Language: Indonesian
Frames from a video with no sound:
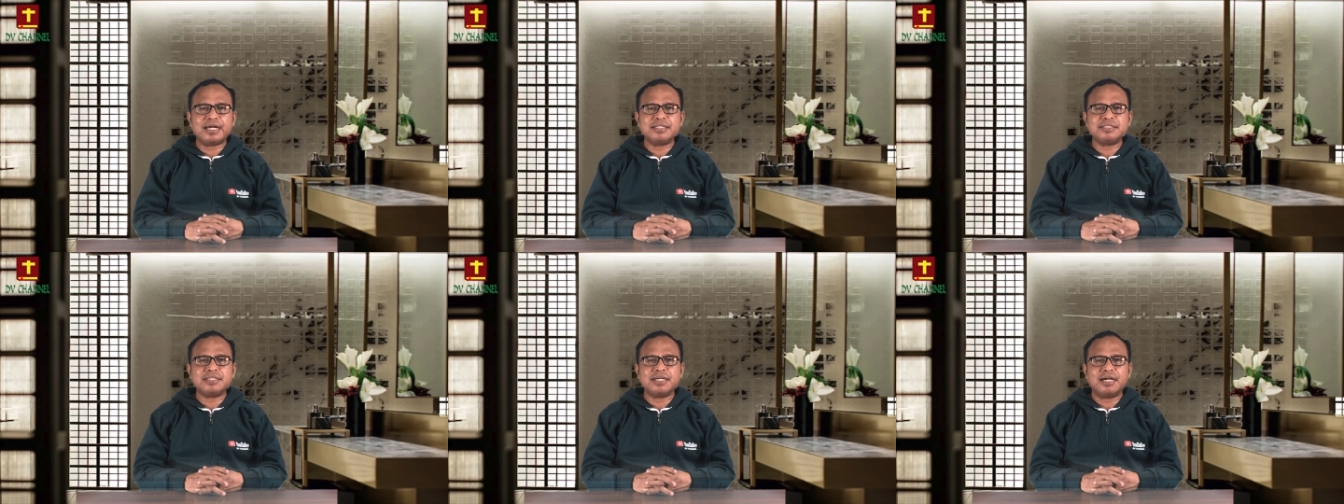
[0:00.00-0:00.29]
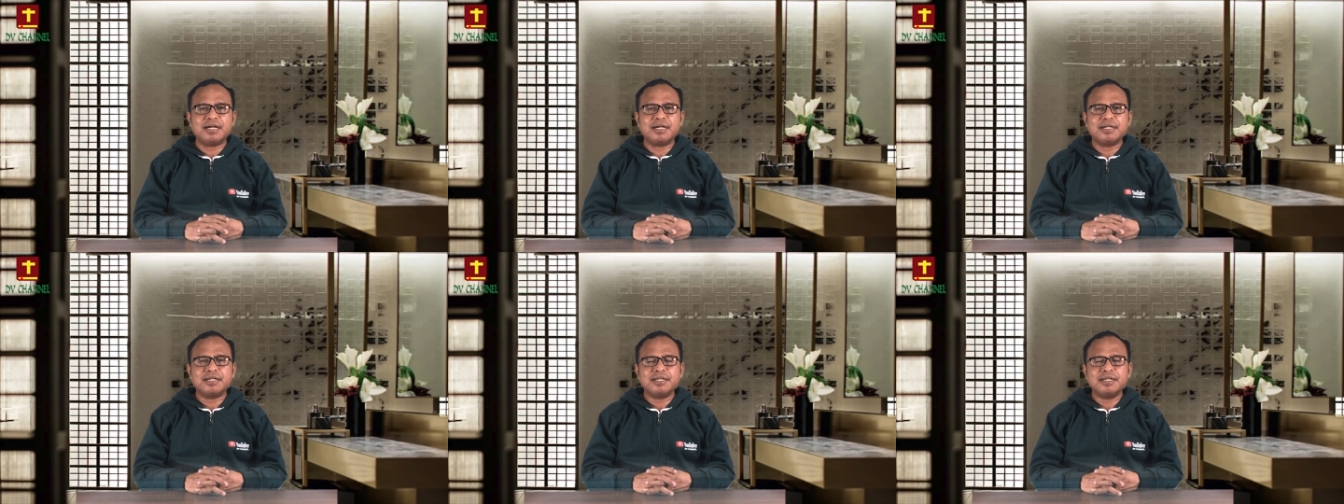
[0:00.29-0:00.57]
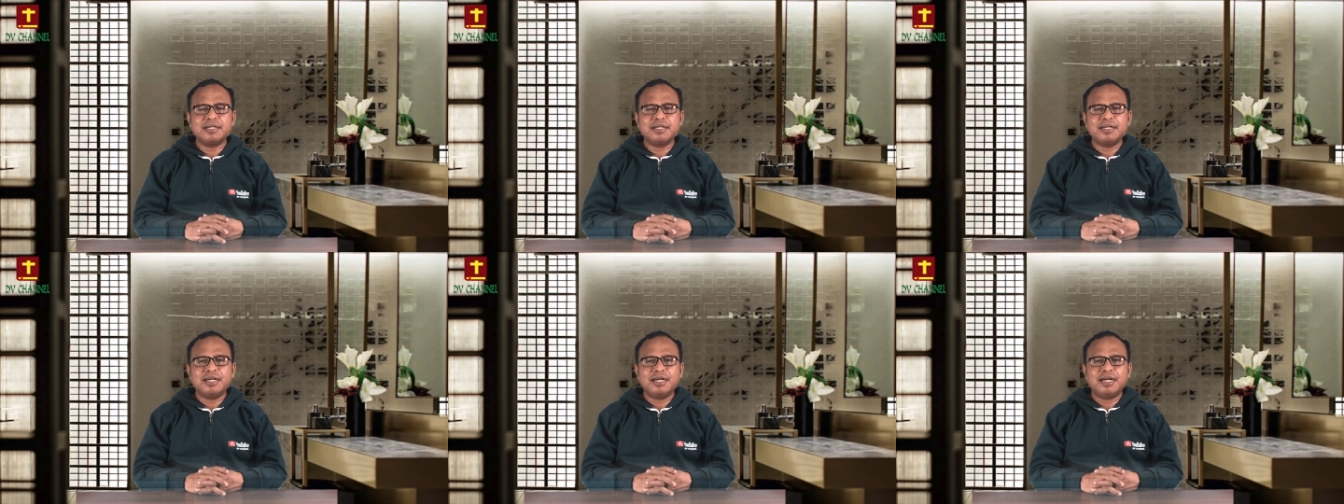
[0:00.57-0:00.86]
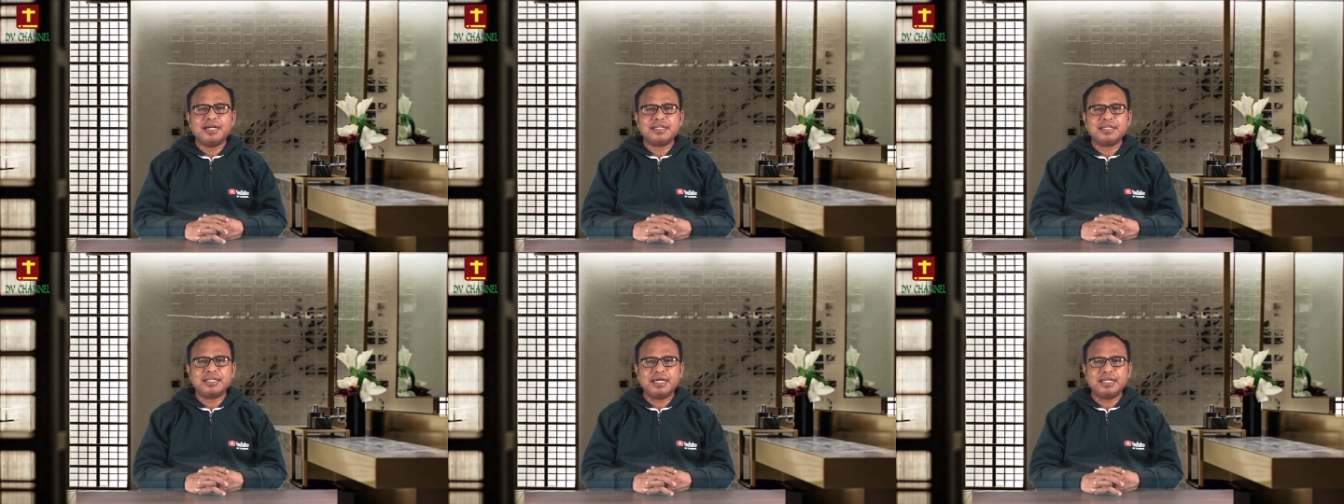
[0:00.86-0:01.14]
raja
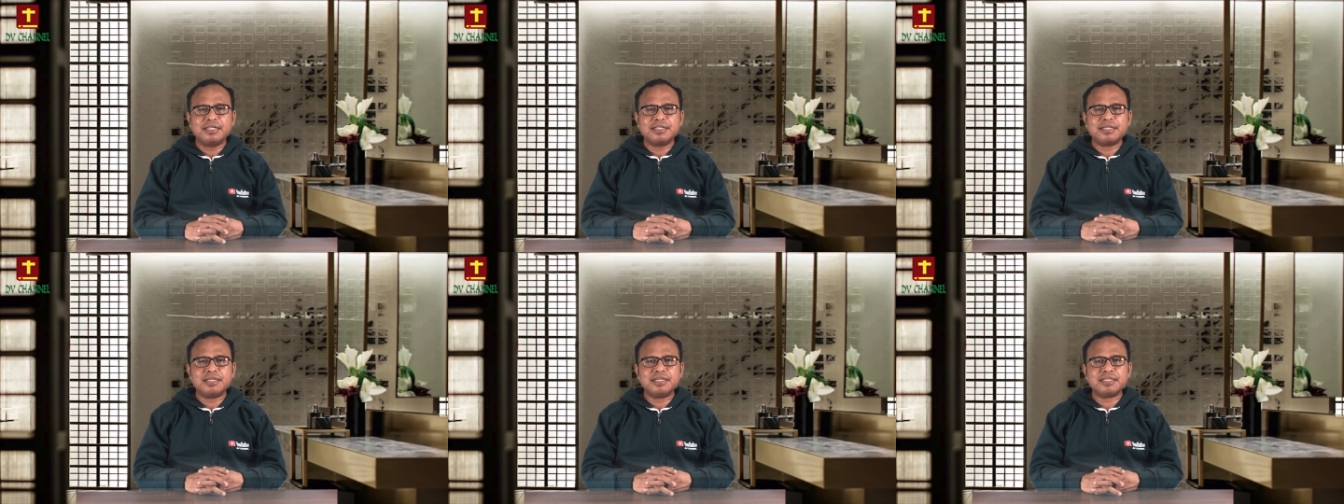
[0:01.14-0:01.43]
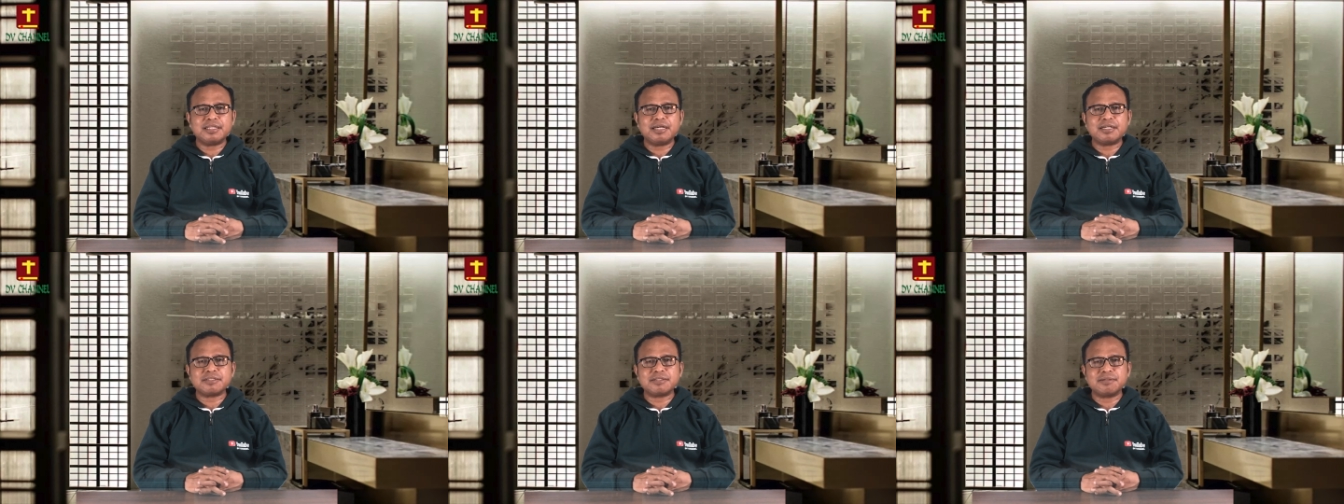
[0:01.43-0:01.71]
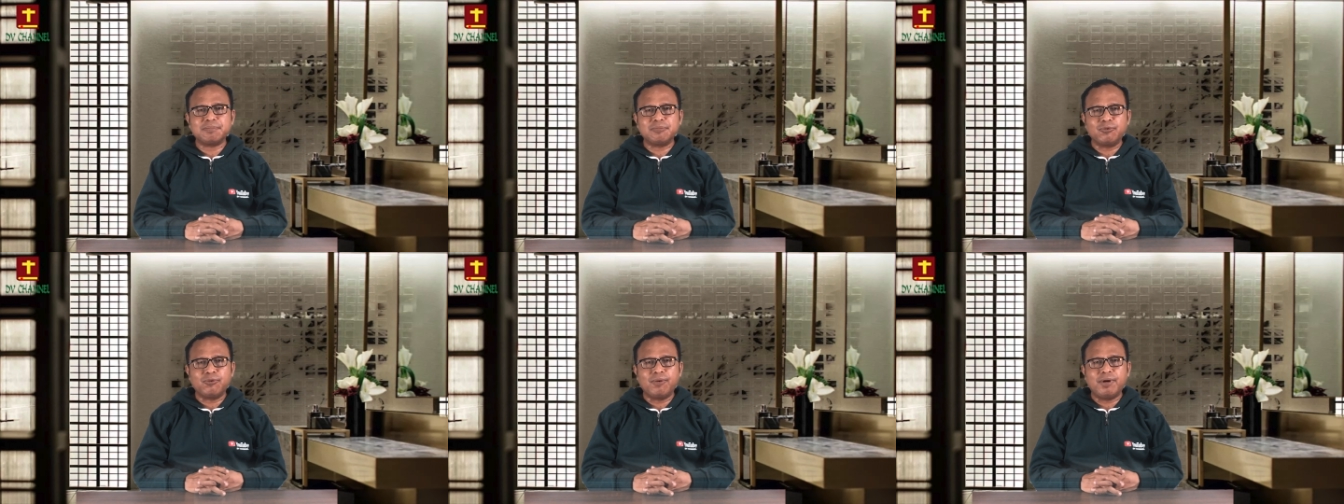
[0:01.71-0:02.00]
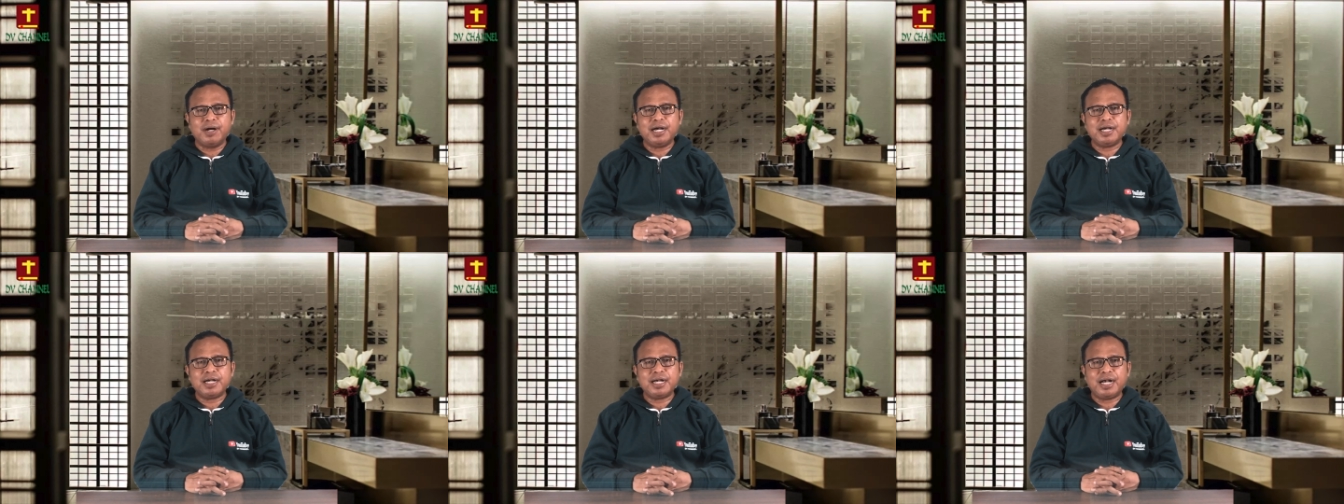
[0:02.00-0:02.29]
dan kita
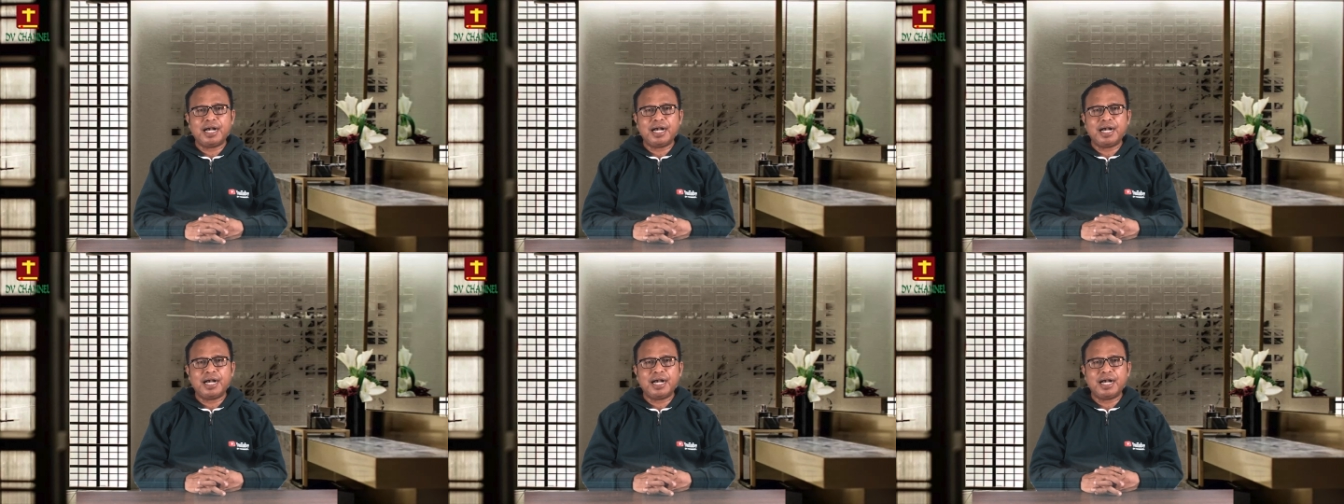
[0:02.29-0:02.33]
semua